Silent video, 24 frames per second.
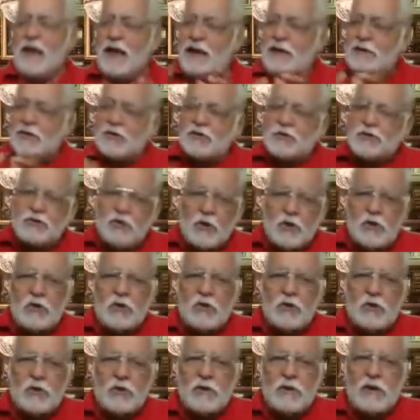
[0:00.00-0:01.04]
el
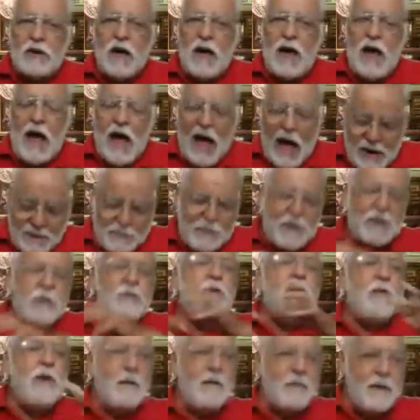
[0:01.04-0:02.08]
doctor arma
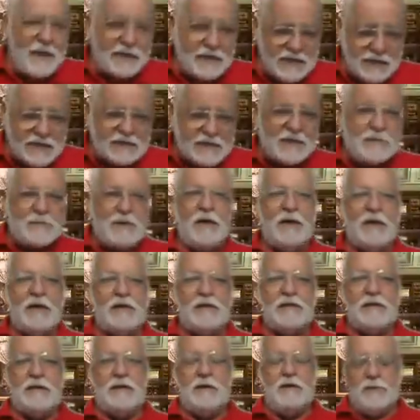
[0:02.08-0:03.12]
nuevamente ese
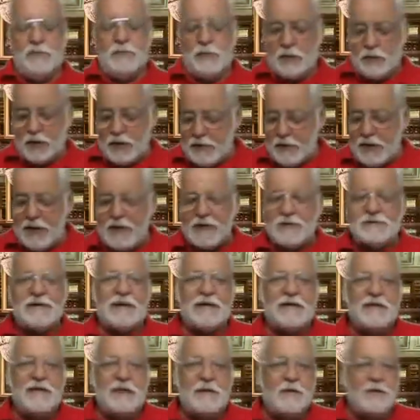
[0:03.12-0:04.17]
paquete? Porque ve que se le
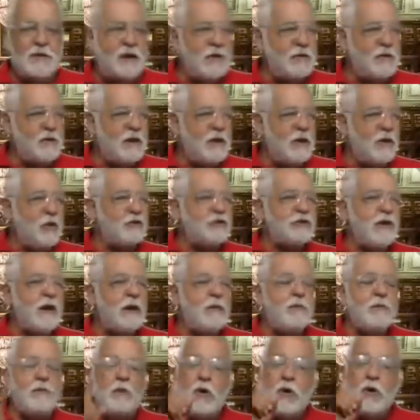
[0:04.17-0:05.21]
está poniendo la cosa
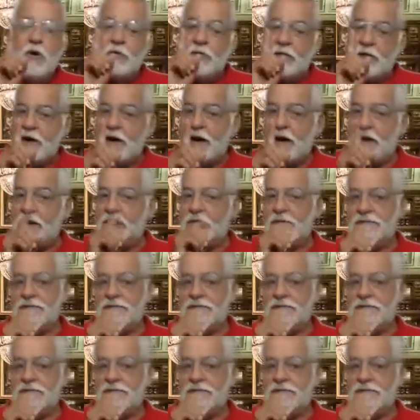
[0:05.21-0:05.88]
muy fea.